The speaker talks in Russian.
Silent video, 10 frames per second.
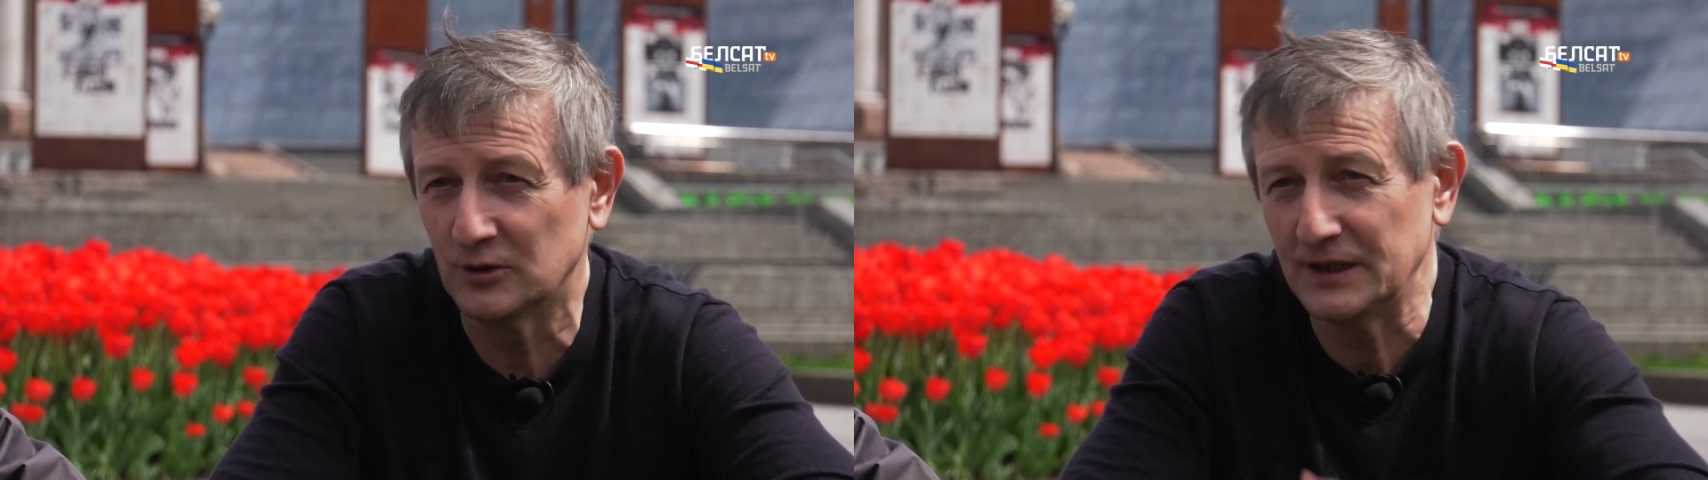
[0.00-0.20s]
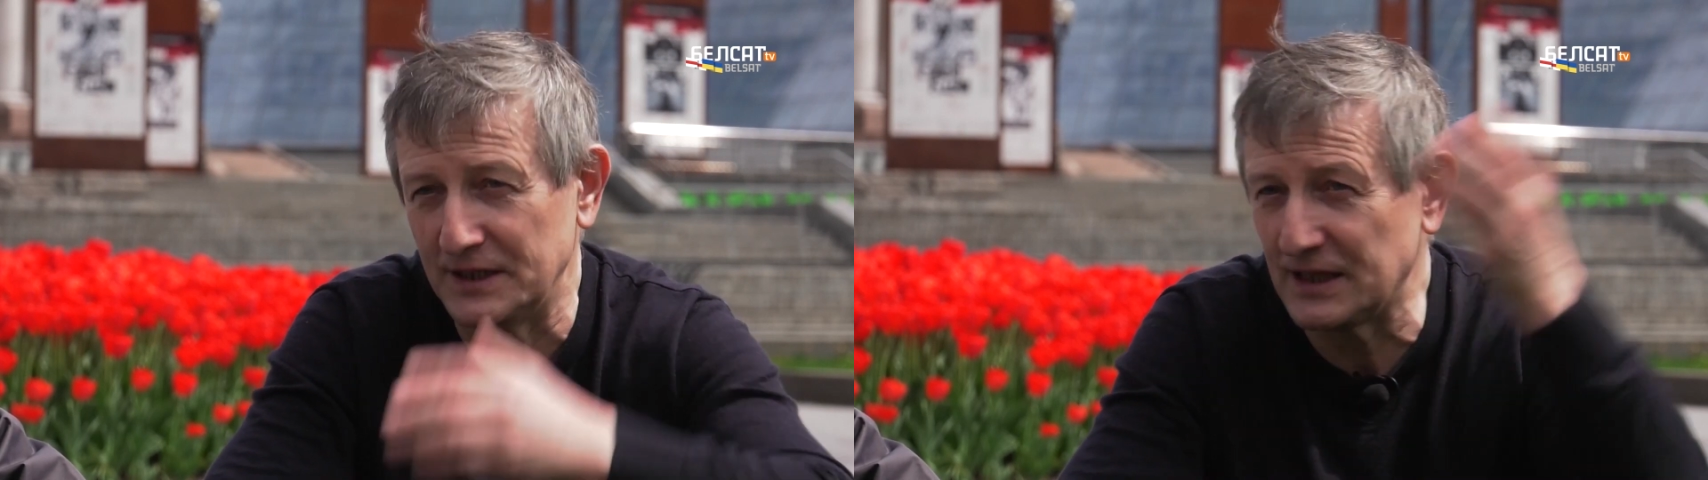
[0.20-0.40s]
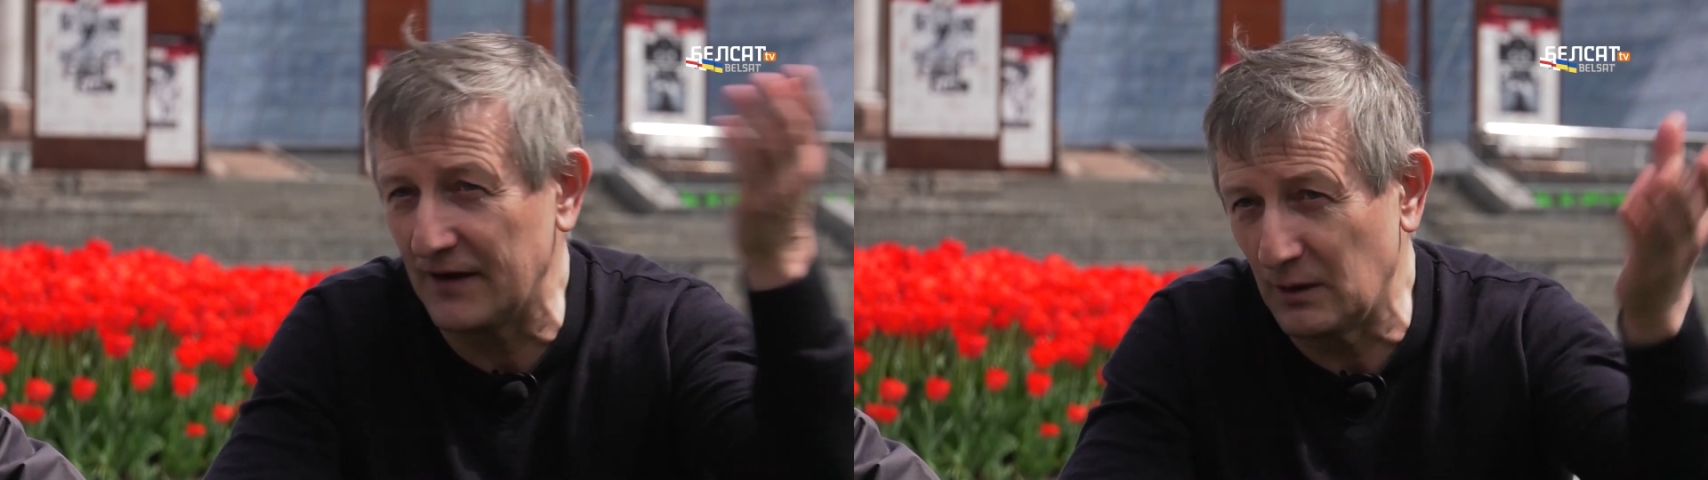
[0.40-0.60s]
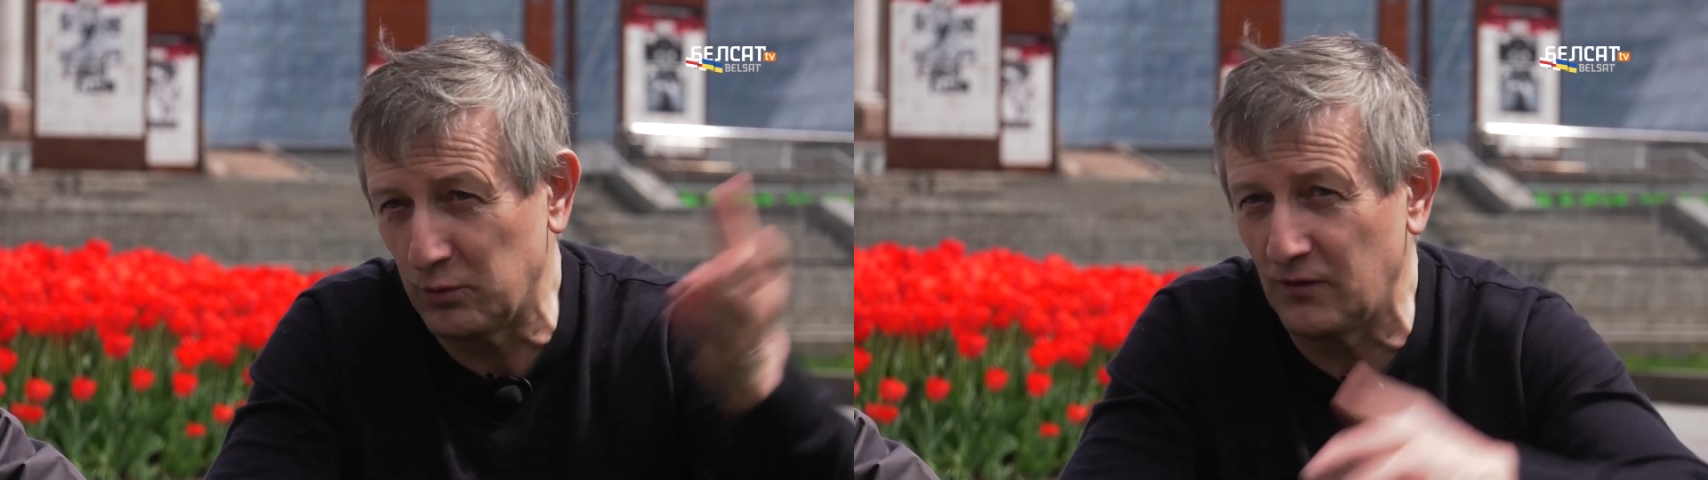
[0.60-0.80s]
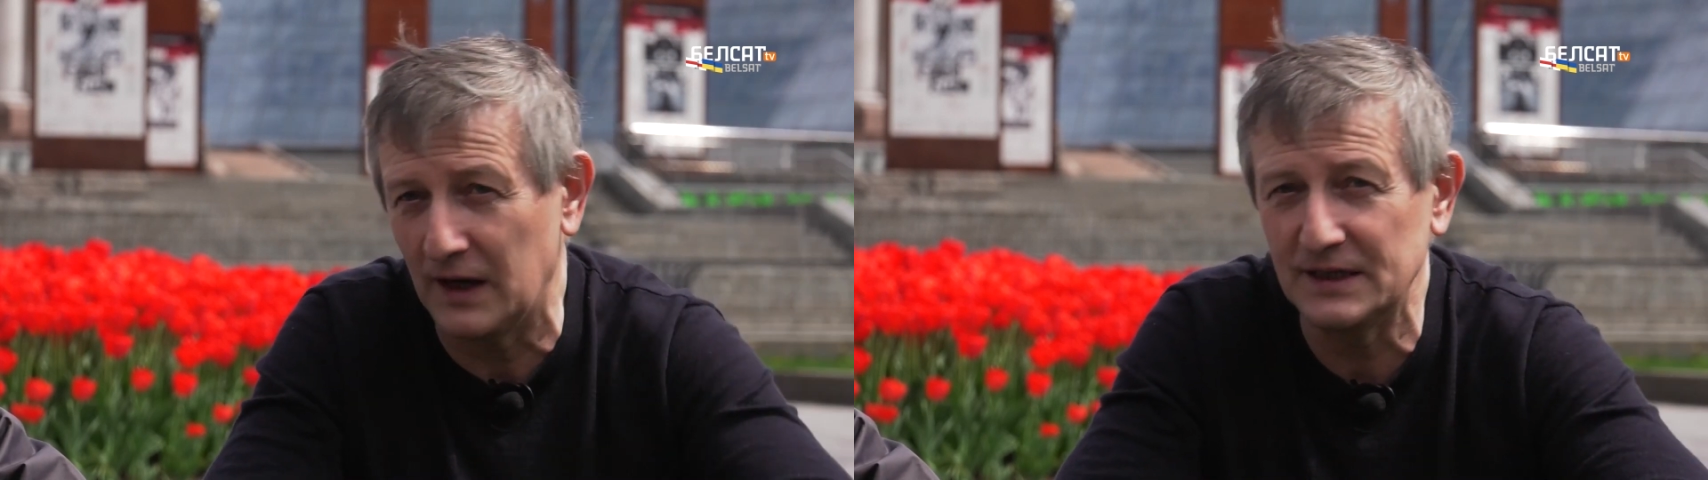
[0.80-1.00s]
Но Когда недавно,
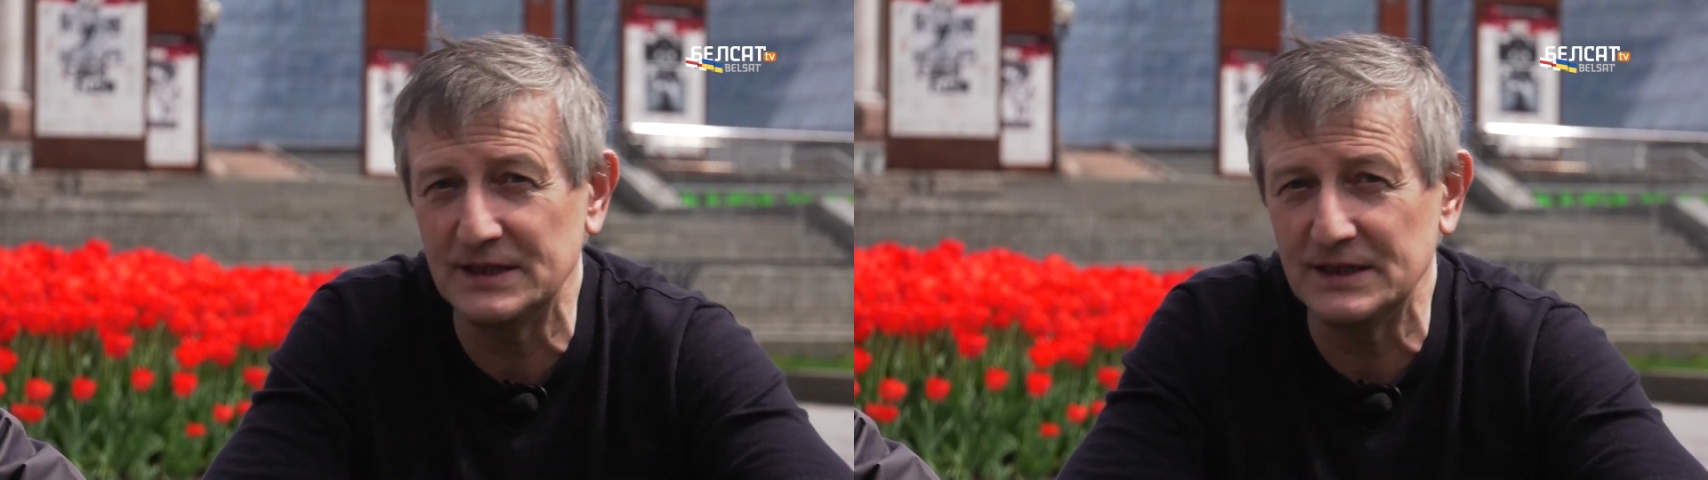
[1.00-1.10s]
буквально